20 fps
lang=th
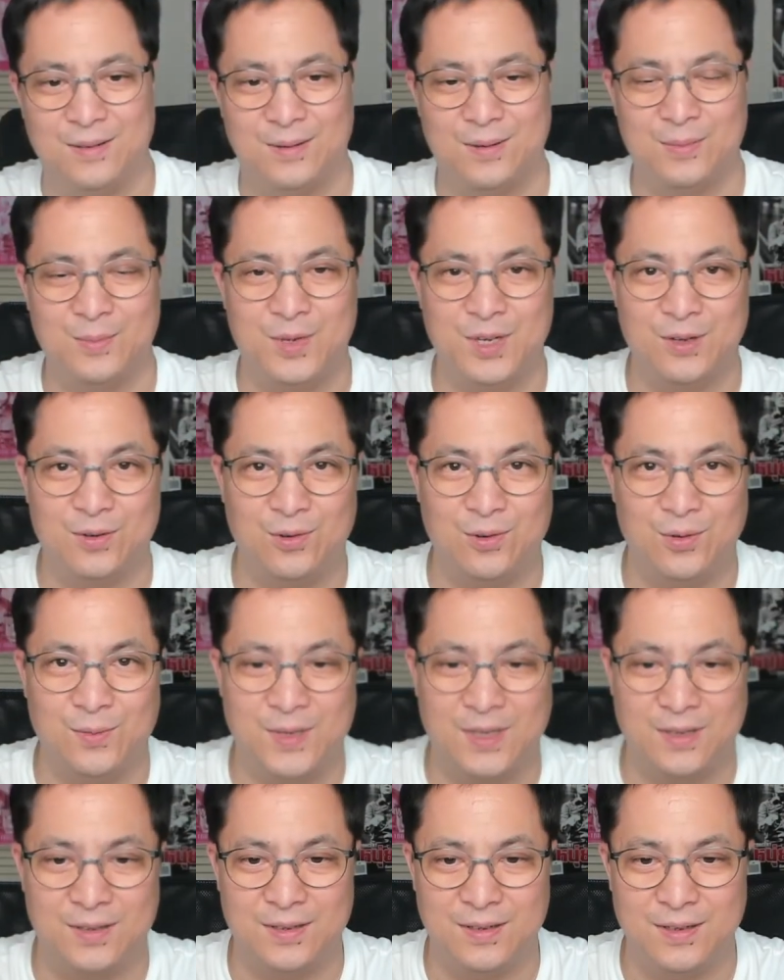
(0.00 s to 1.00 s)
ราะบริโอมั
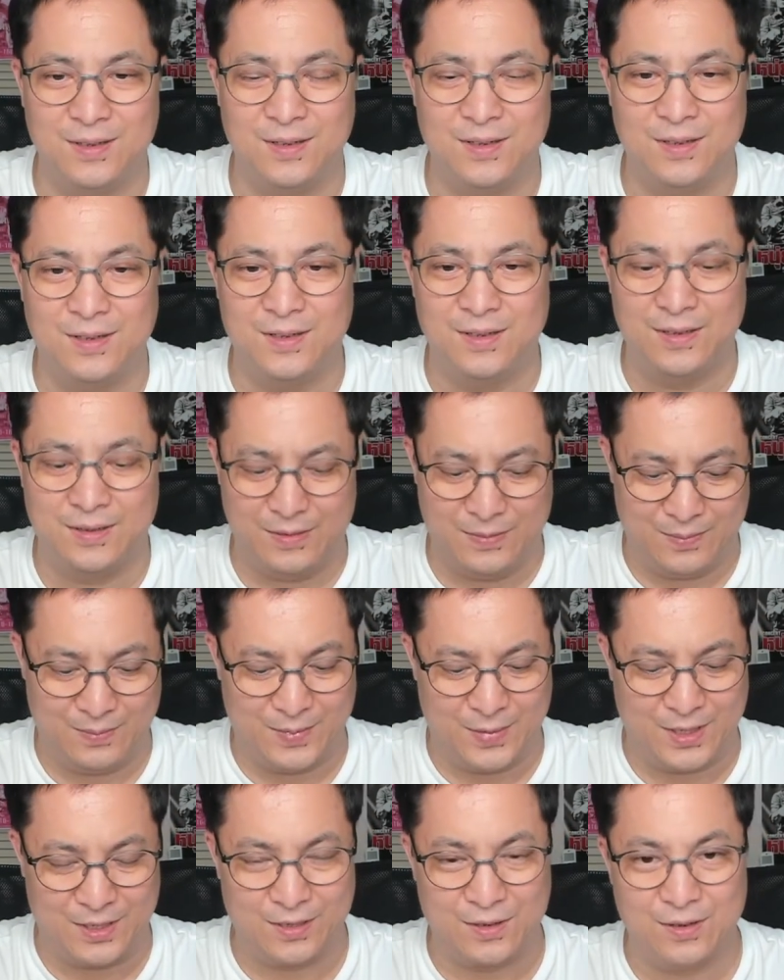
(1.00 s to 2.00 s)
น
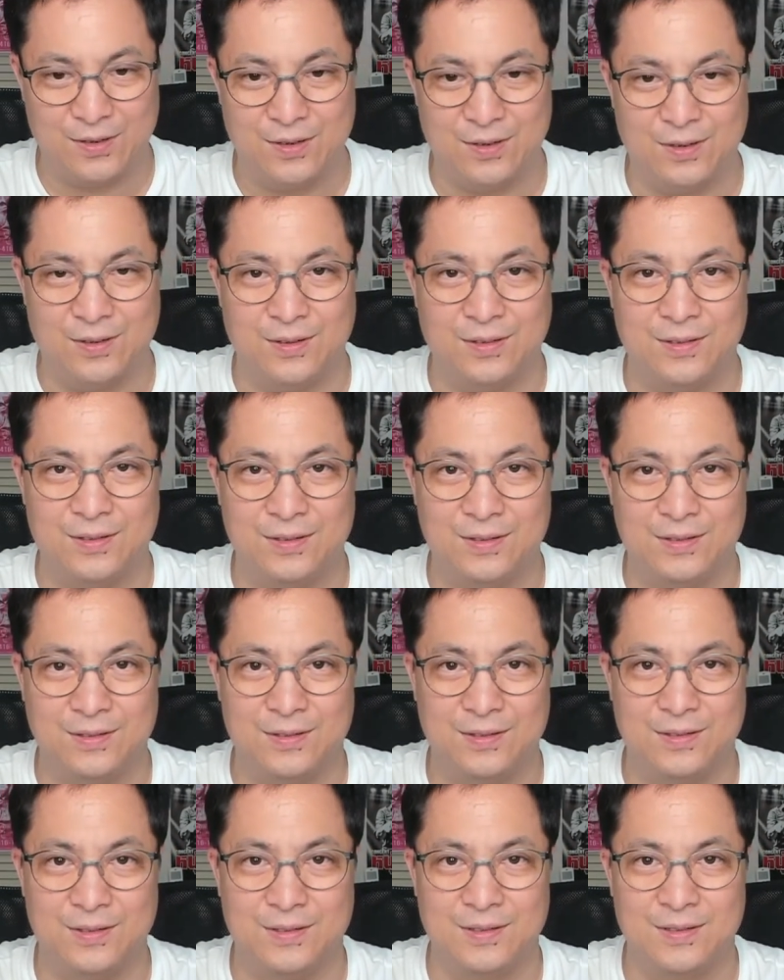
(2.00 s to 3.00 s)
มันก็
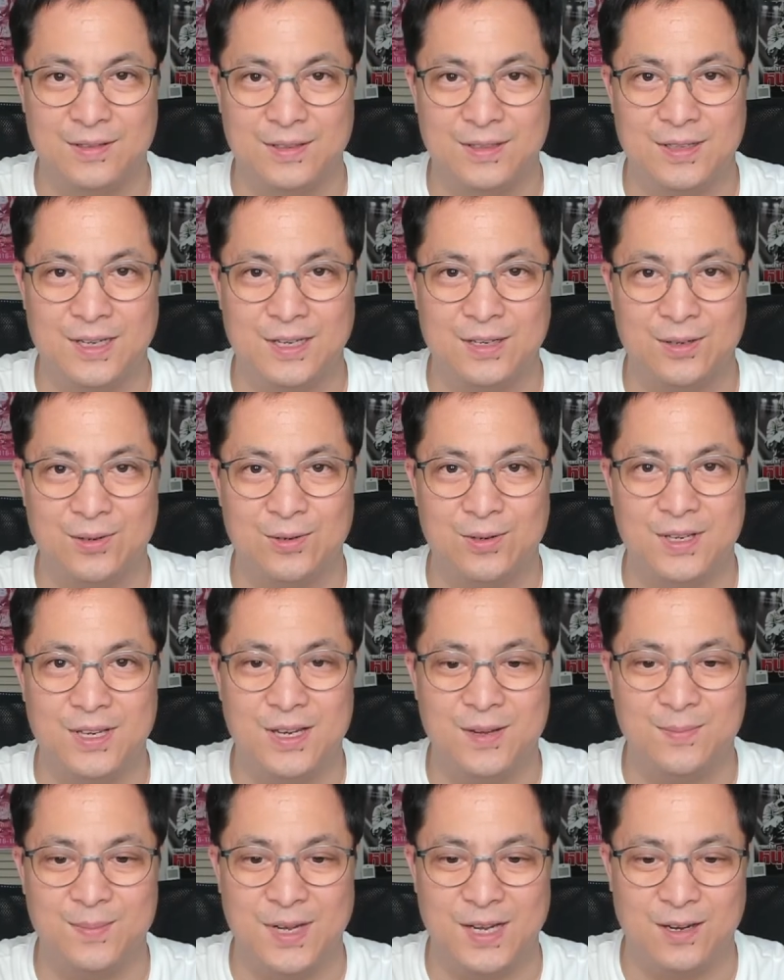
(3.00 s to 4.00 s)
เทคโนโล
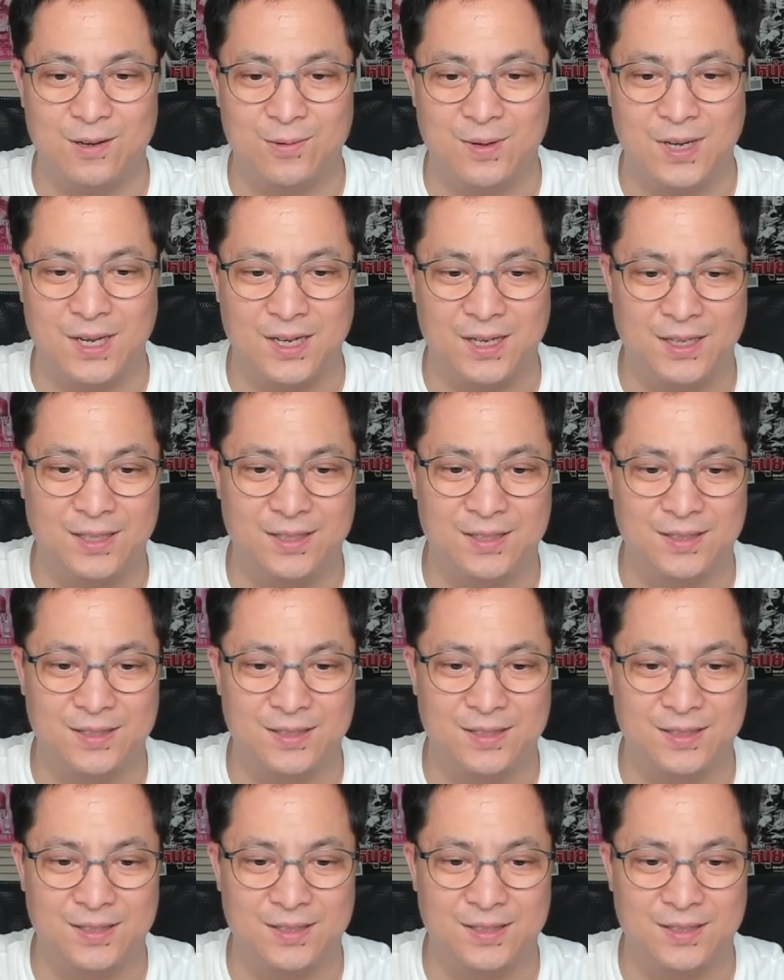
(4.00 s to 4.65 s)
ยีใหม่กว่านี่